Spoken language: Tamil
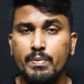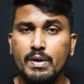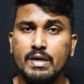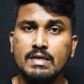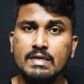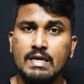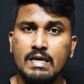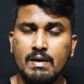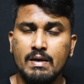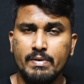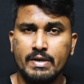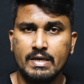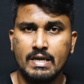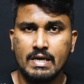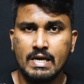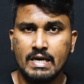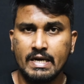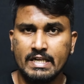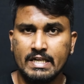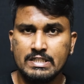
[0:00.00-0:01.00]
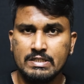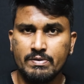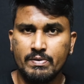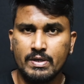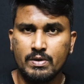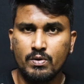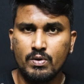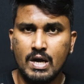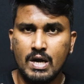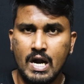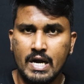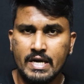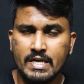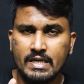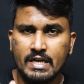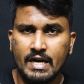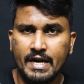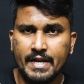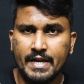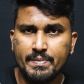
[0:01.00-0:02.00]
பெண்கள் அப்படின்னாக்க கடைசி வரைக்கும் ஒரு
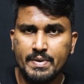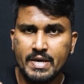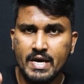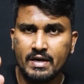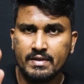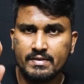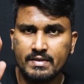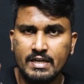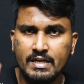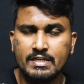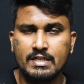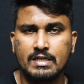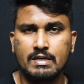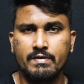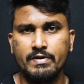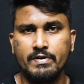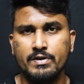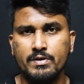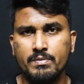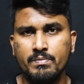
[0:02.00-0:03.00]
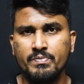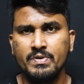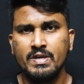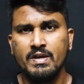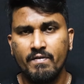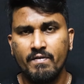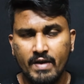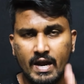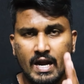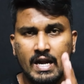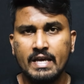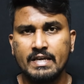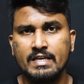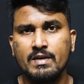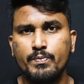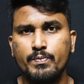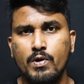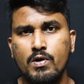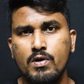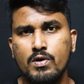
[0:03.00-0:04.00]
ஆணுக்கு அடிமையாகத்தான் இருக்க வேண்டும்
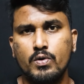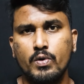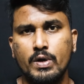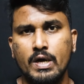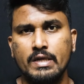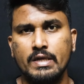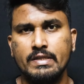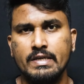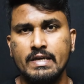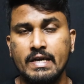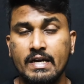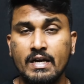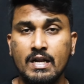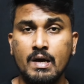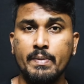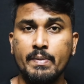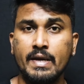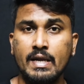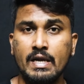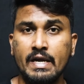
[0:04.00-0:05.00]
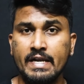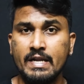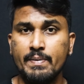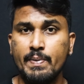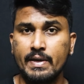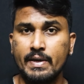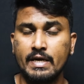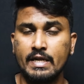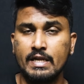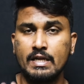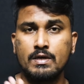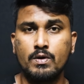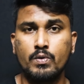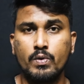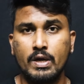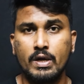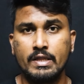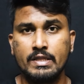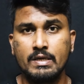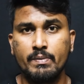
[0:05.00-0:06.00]
வேலைக்கு போகக்கூடாது எக்கனாமிக்கலி இண்டிபெண்ட்டாக
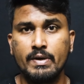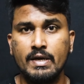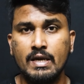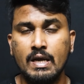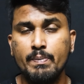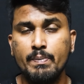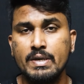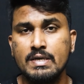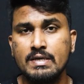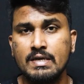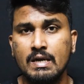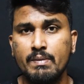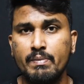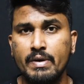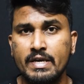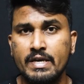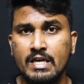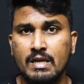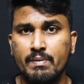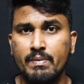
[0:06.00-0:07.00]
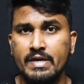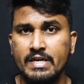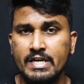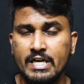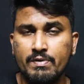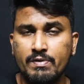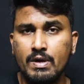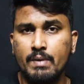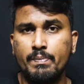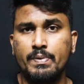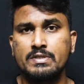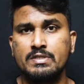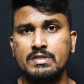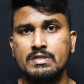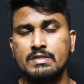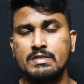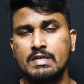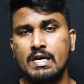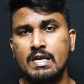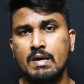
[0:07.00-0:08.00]
இருக்கக்கூடாது அப்படின்னா பெண்களை பயங்கரமாக இழிவாக
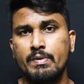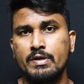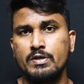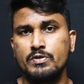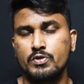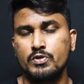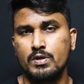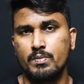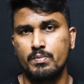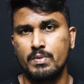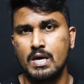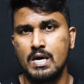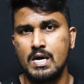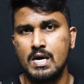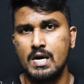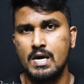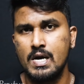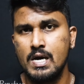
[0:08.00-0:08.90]
போச்சு சார் அப்படின்னு சொன்னோம்னா